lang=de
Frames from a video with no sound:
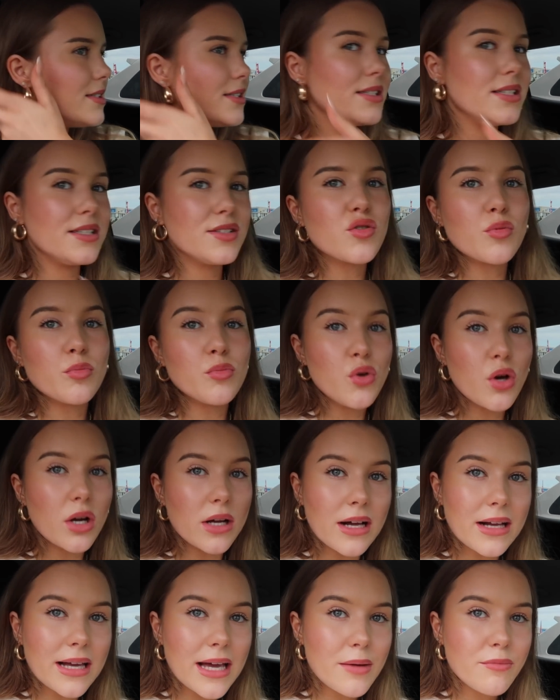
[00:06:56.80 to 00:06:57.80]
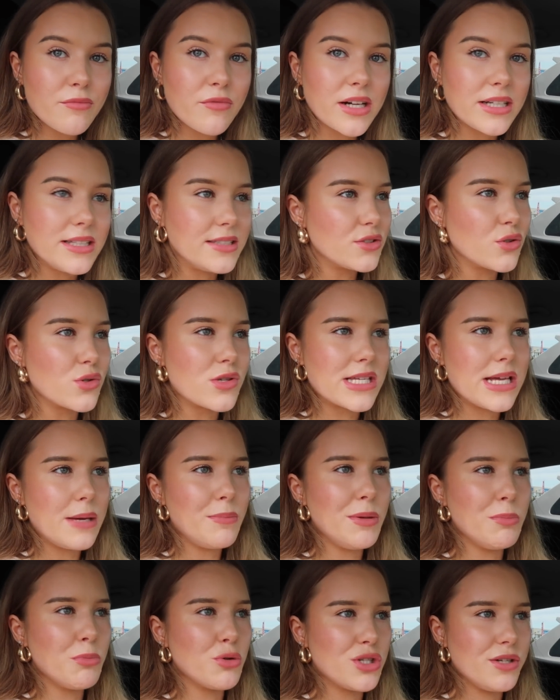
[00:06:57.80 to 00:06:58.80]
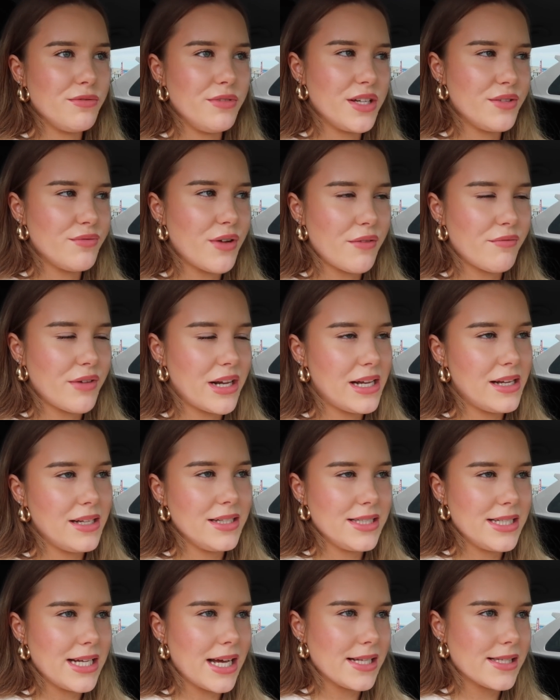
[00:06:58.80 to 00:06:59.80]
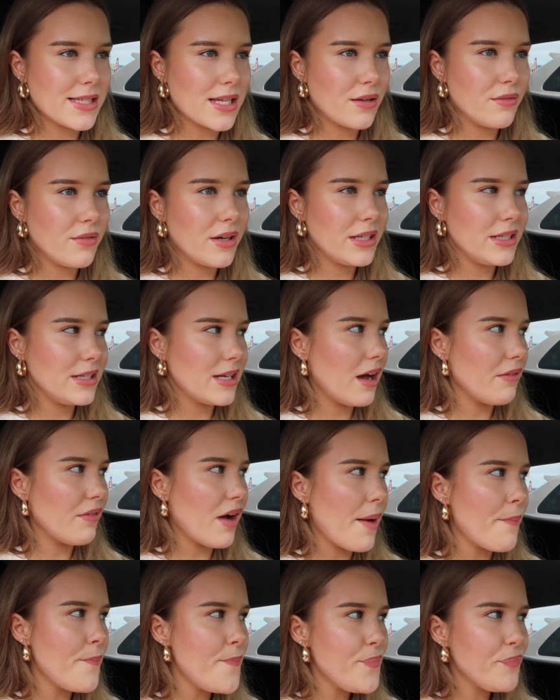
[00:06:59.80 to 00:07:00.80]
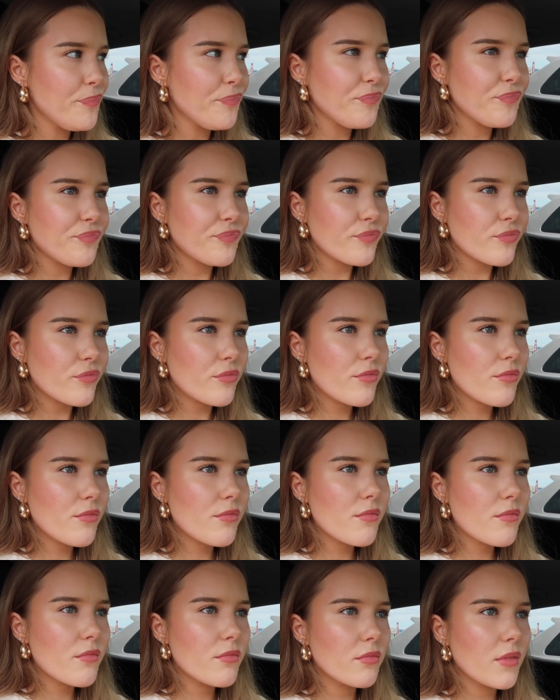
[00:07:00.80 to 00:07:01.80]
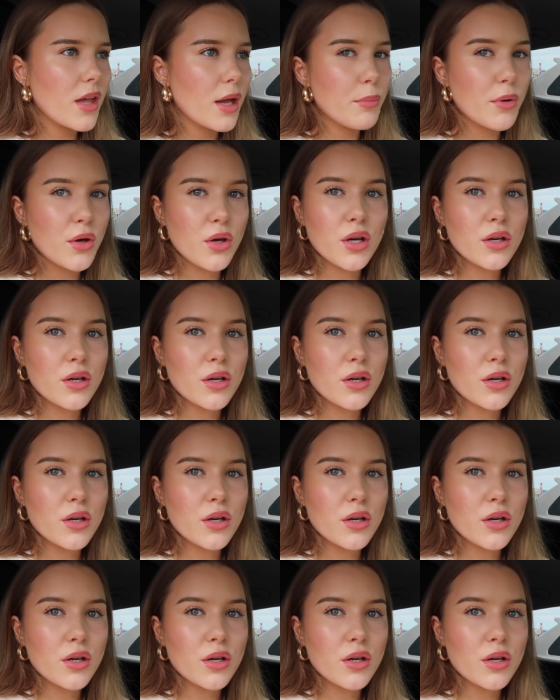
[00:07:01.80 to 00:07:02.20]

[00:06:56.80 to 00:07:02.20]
sich nicht so Mühe gegeben, weil die so semi-motiviert waren, weil ich die Einzige war, die da war. Aber